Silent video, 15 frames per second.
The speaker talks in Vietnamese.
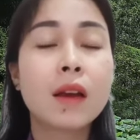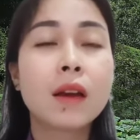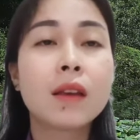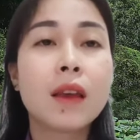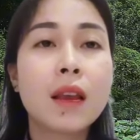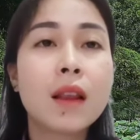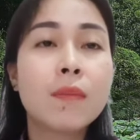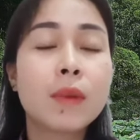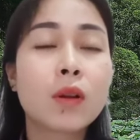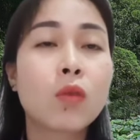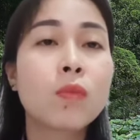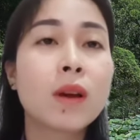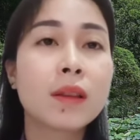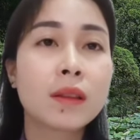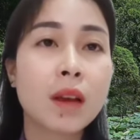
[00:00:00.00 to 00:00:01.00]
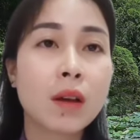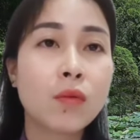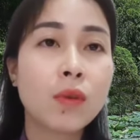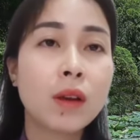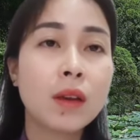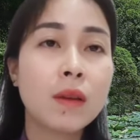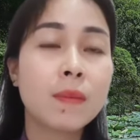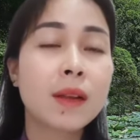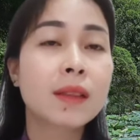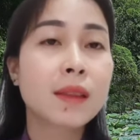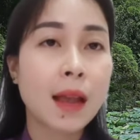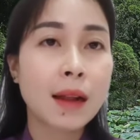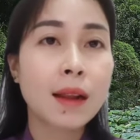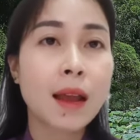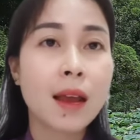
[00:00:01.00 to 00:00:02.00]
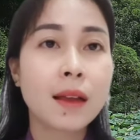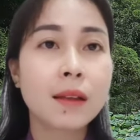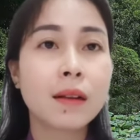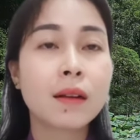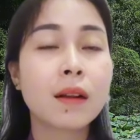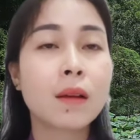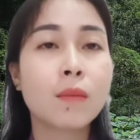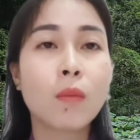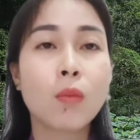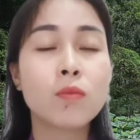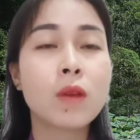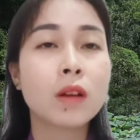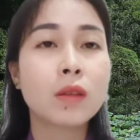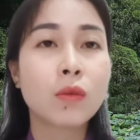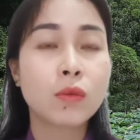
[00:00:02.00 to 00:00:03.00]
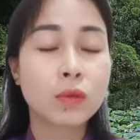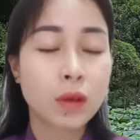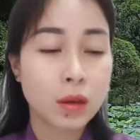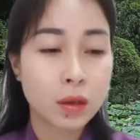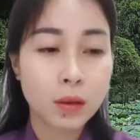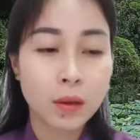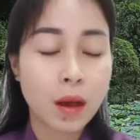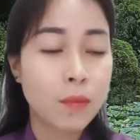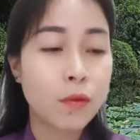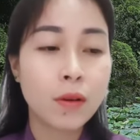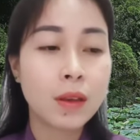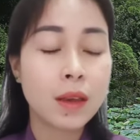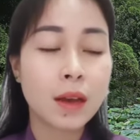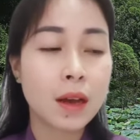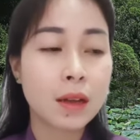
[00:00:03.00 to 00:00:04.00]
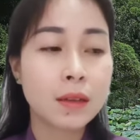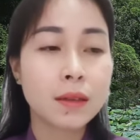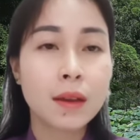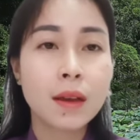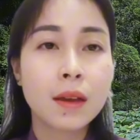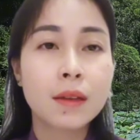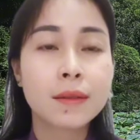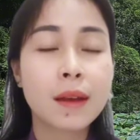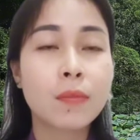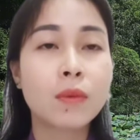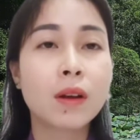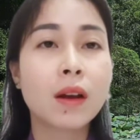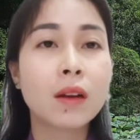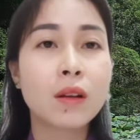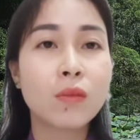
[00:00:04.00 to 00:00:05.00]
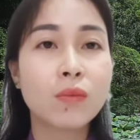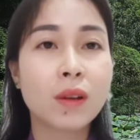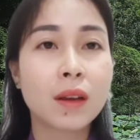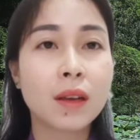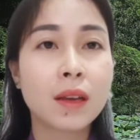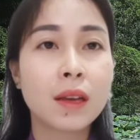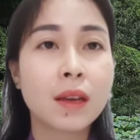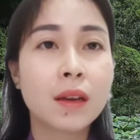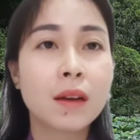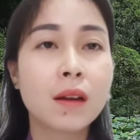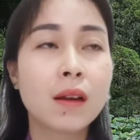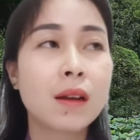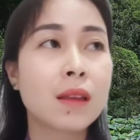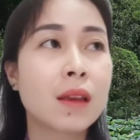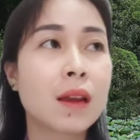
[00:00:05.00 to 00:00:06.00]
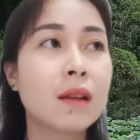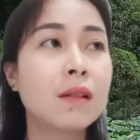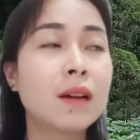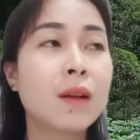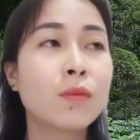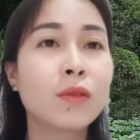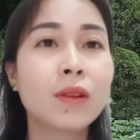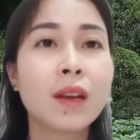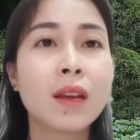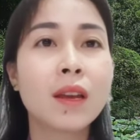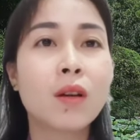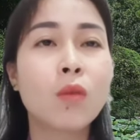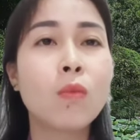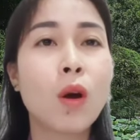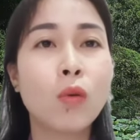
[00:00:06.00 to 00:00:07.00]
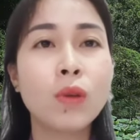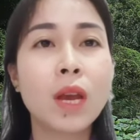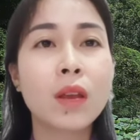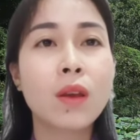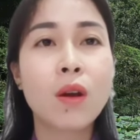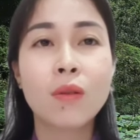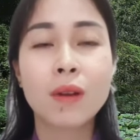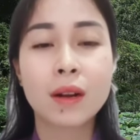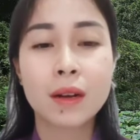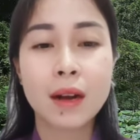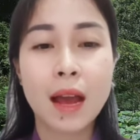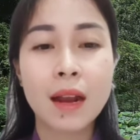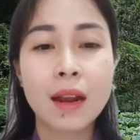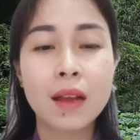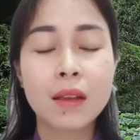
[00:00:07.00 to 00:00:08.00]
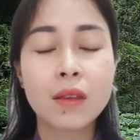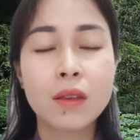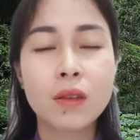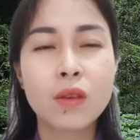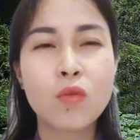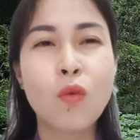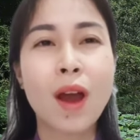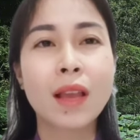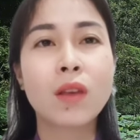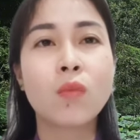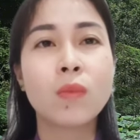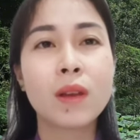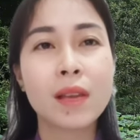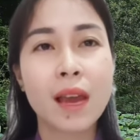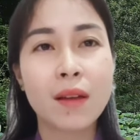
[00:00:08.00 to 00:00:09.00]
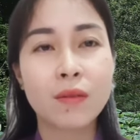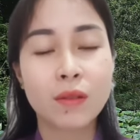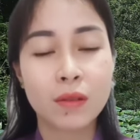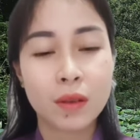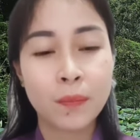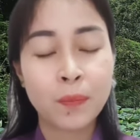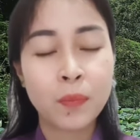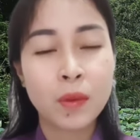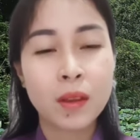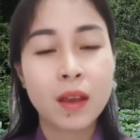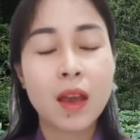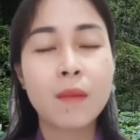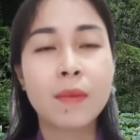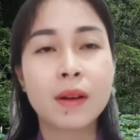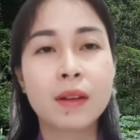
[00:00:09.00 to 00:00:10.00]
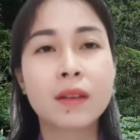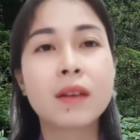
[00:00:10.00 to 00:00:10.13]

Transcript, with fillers: vậy là mình cũng nên chăm quý nhưng mà nên tán tháng có là một dở tuồng thôi không có gì hết xong rồi kết thúc rồi người nhà nước không cho đi thì cũng hủ và vô đã đã đấy hòa chung với nhau rồi thì mình